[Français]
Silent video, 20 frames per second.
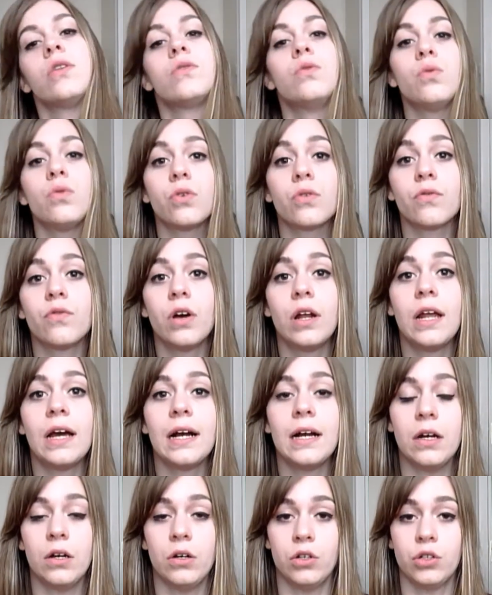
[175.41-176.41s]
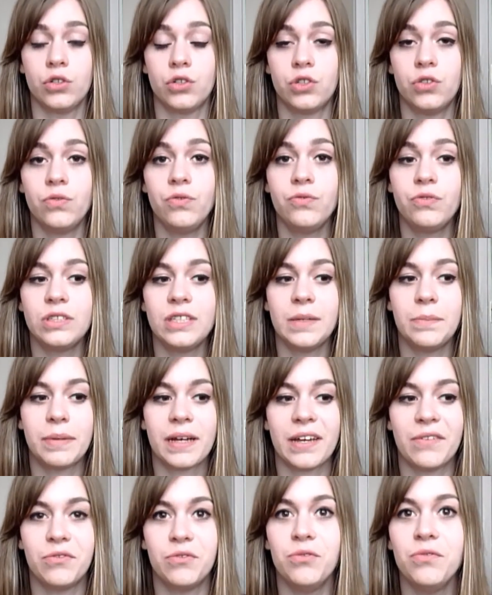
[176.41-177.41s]
donc voilà, euh, je vous ai
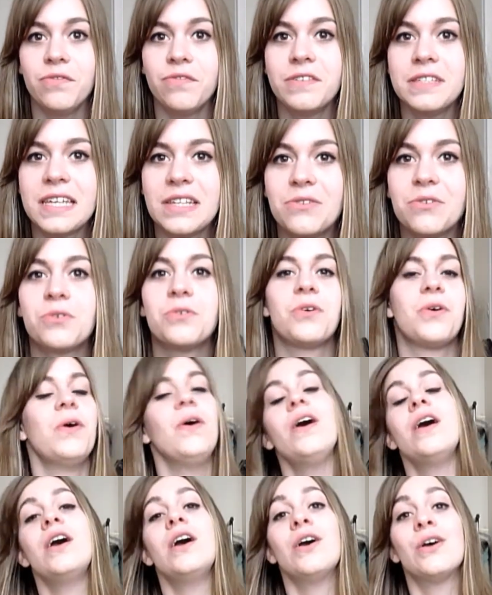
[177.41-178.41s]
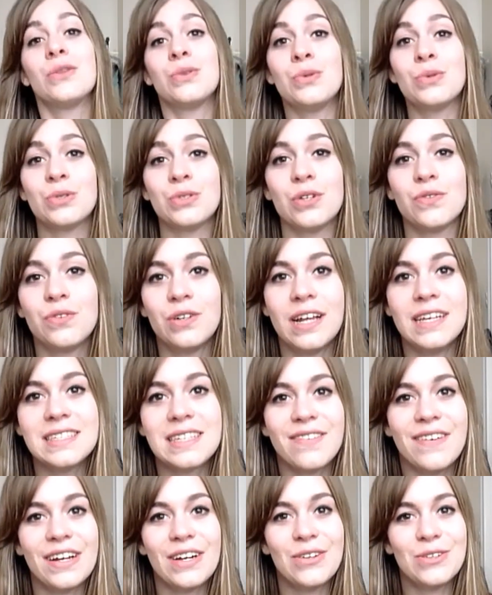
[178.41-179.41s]
prévenu, vous êtes au courant, donc je vous
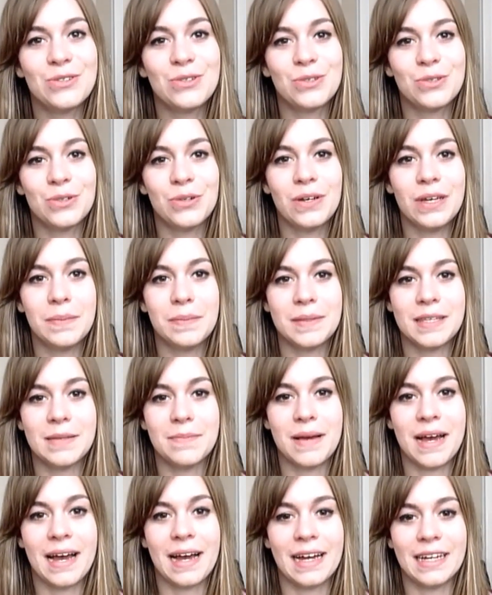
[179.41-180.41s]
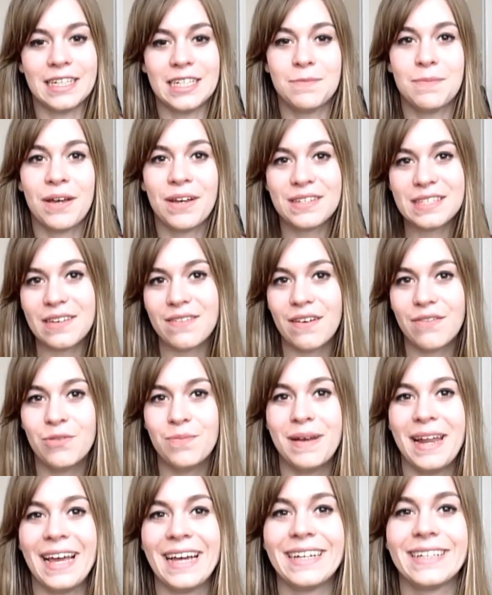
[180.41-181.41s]
laisse avec le tuto et puis bah j'espère que ça va vous
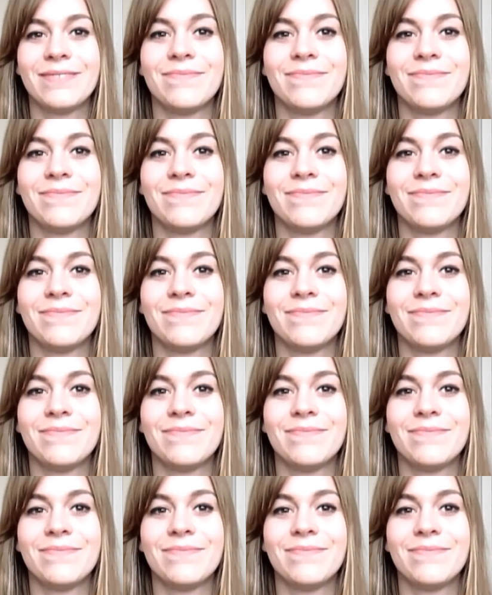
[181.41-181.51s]
plaire.